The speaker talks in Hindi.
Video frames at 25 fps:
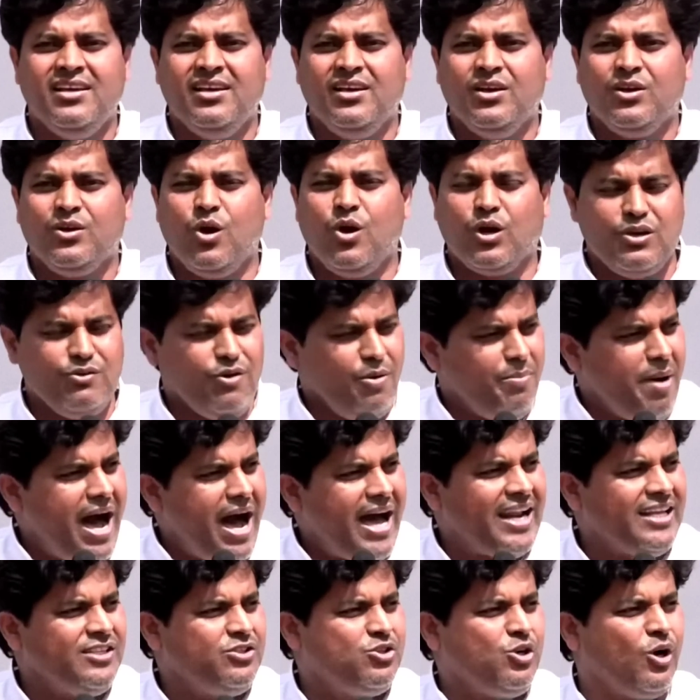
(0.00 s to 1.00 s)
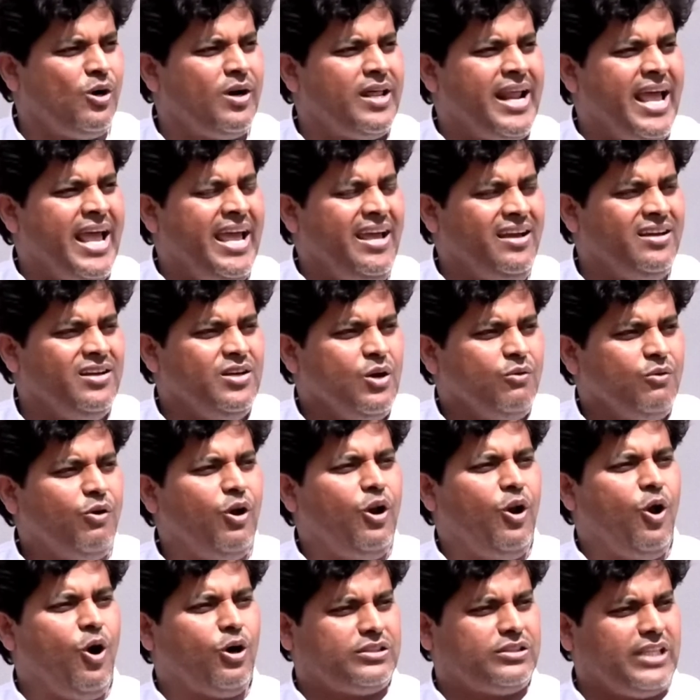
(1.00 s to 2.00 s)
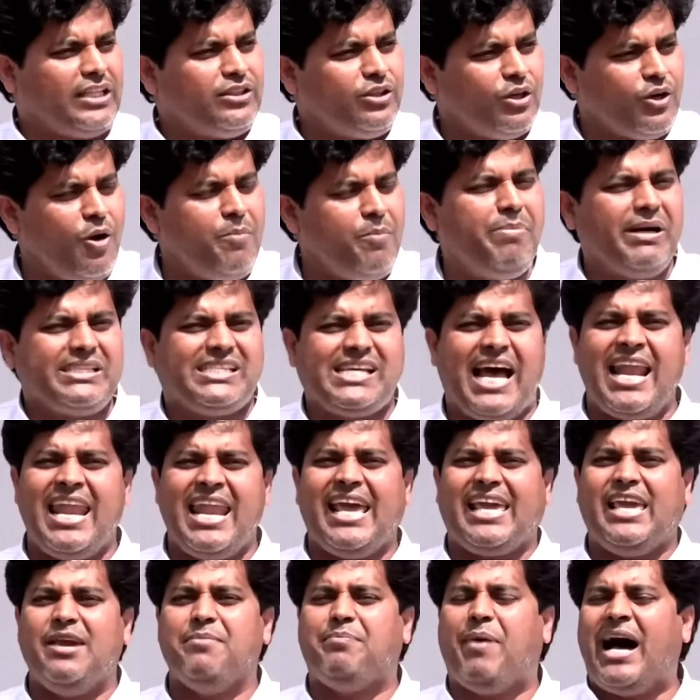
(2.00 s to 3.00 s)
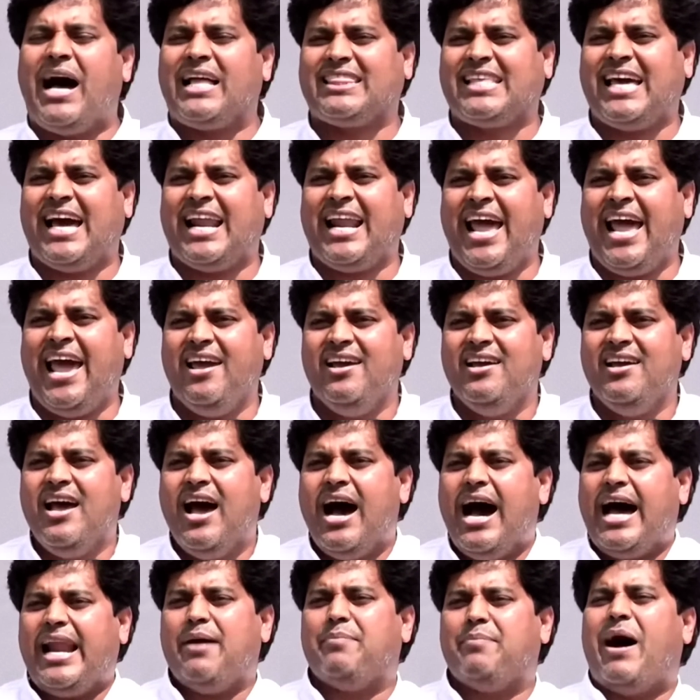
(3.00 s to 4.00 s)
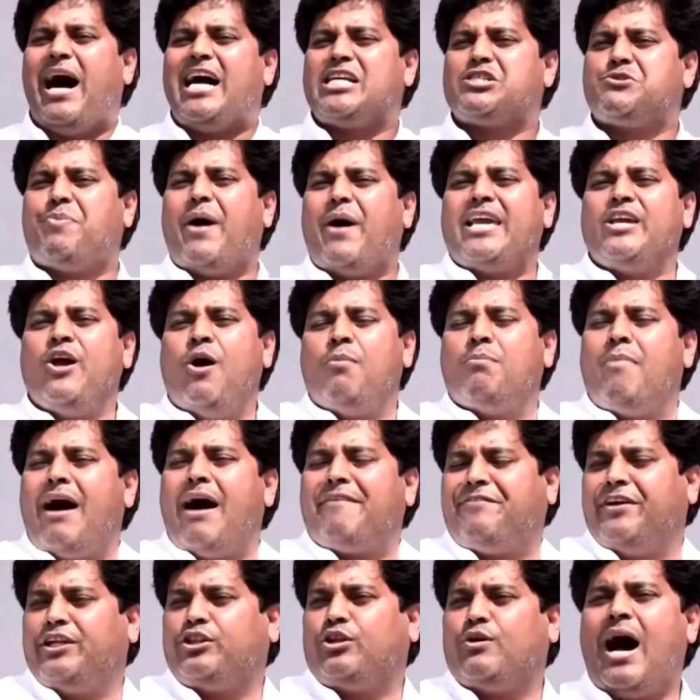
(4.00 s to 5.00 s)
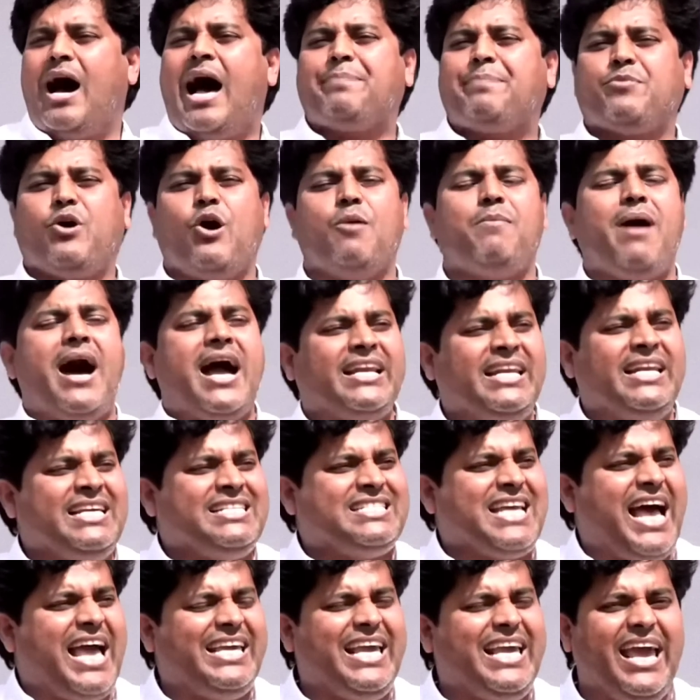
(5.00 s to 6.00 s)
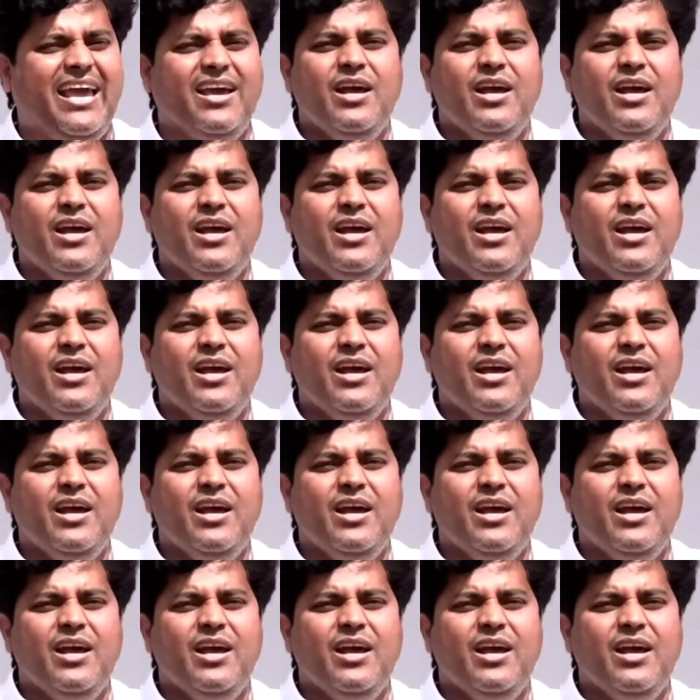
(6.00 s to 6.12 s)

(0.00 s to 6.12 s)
क्योंकि वो भारत जोड़ रहे हैं वो लोकतंत्र को बचाने की बात कर रहे हैं अरे भाजपाइयों माफी तो आपको मांगनी चाहिए